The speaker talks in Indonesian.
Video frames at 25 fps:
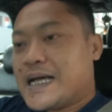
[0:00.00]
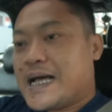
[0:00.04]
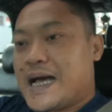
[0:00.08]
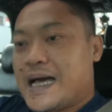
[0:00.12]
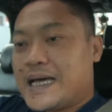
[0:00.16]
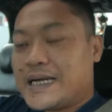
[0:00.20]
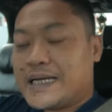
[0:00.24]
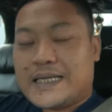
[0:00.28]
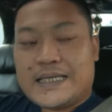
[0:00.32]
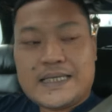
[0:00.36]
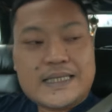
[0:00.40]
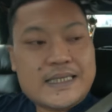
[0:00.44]

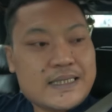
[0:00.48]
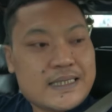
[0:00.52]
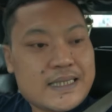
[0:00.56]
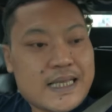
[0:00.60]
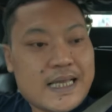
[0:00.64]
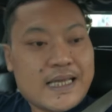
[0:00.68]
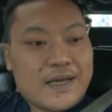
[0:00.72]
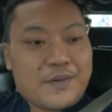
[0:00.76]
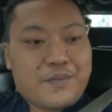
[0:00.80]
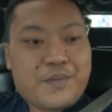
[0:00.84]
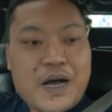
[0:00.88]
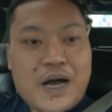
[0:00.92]
hari ini
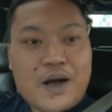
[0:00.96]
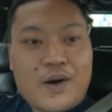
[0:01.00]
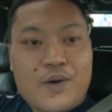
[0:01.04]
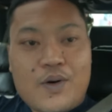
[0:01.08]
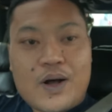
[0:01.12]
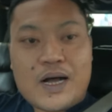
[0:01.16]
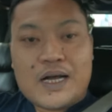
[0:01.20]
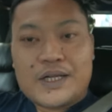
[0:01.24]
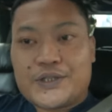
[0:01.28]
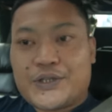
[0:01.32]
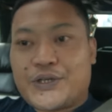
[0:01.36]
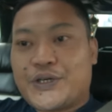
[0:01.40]
saya
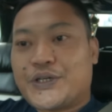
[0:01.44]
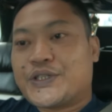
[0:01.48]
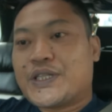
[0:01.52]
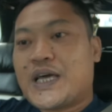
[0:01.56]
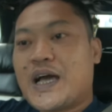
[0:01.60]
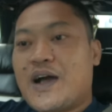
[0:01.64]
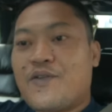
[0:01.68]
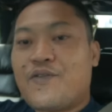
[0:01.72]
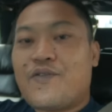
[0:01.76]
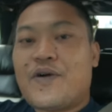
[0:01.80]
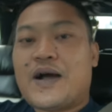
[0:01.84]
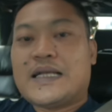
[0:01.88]
bawa
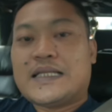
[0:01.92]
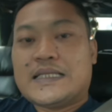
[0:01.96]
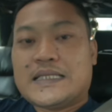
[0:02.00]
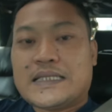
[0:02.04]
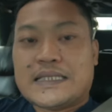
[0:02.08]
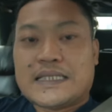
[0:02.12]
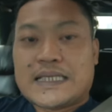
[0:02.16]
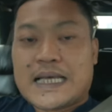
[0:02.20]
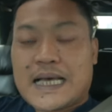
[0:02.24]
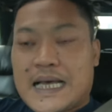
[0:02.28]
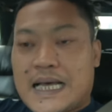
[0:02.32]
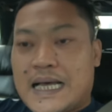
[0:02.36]
Toyota
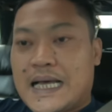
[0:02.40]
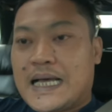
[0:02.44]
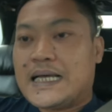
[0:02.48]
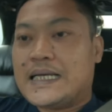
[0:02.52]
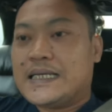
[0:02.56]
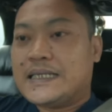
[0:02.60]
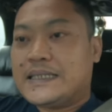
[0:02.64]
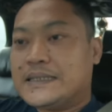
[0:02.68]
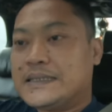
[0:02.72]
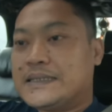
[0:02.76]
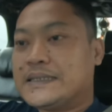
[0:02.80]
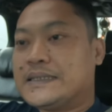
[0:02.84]

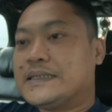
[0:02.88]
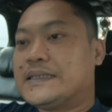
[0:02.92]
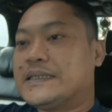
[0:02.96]
Avanza